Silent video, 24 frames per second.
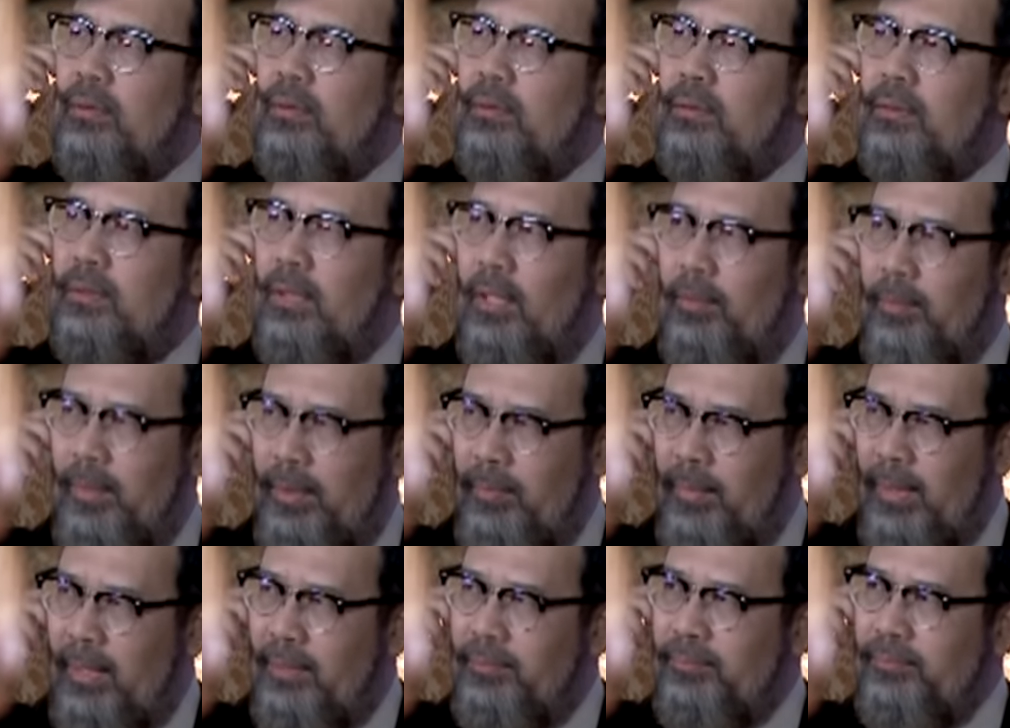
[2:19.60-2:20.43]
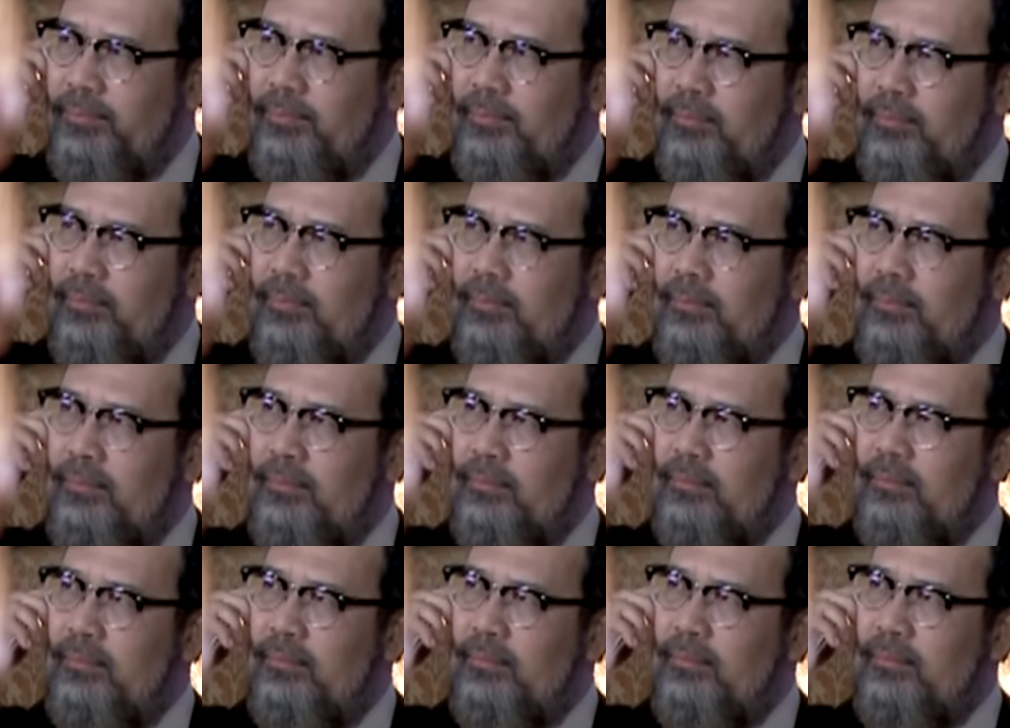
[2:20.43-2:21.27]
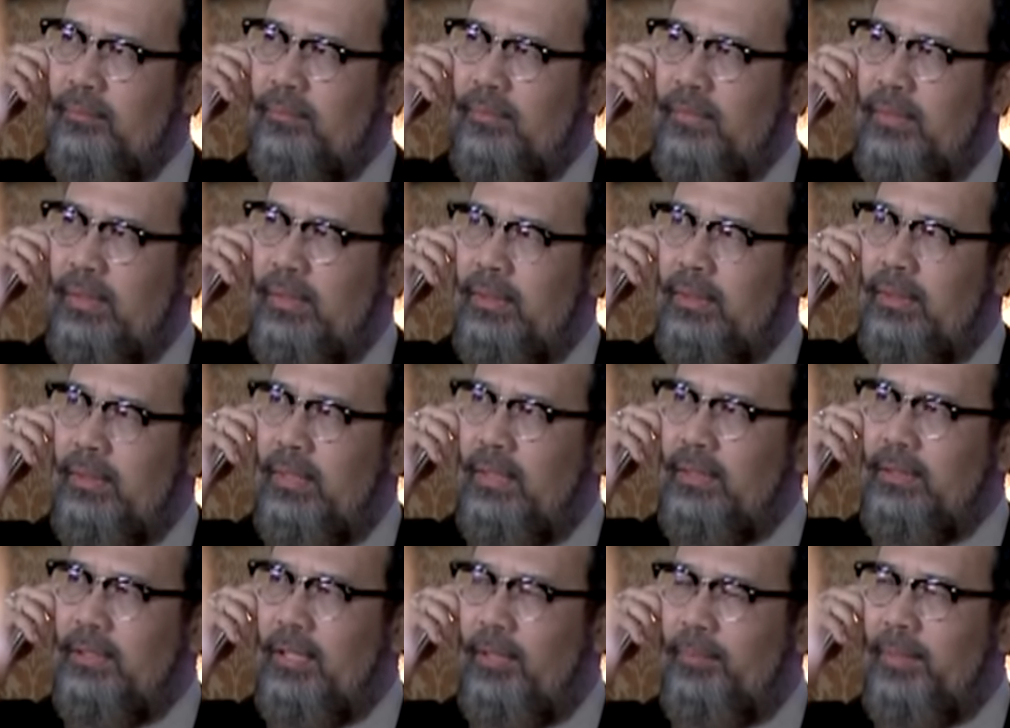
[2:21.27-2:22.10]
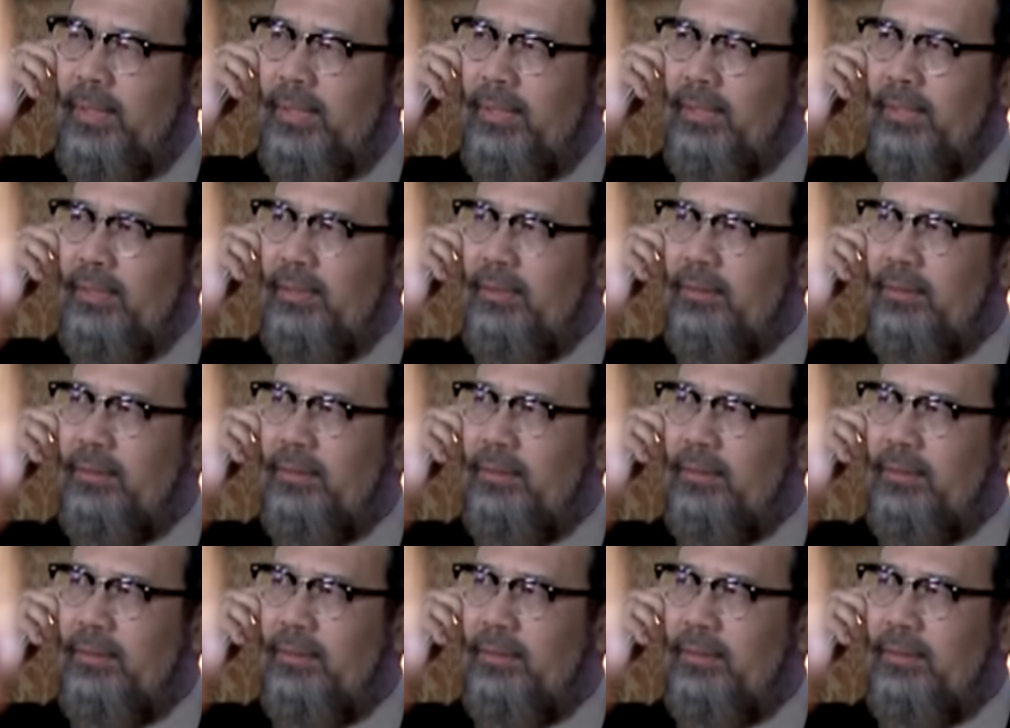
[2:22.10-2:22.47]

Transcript: Selamat malam. Dengan siapa ini?